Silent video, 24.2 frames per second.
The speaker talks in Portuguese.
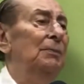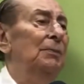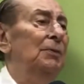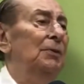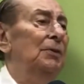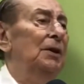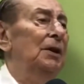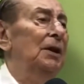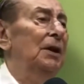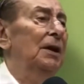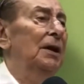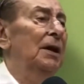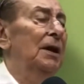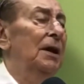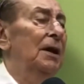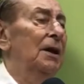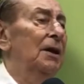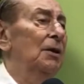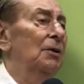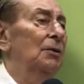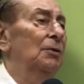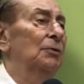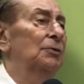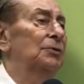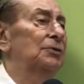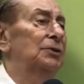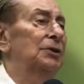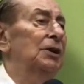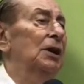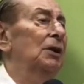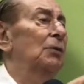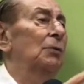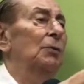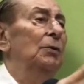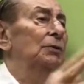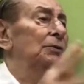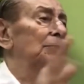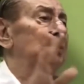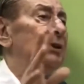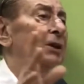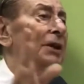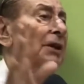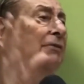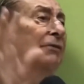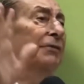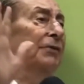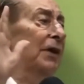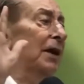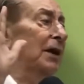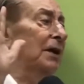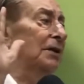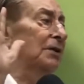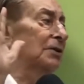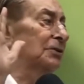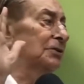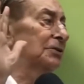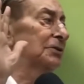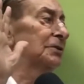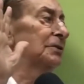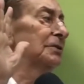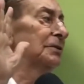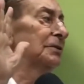porque eu não sei quando tirei férias.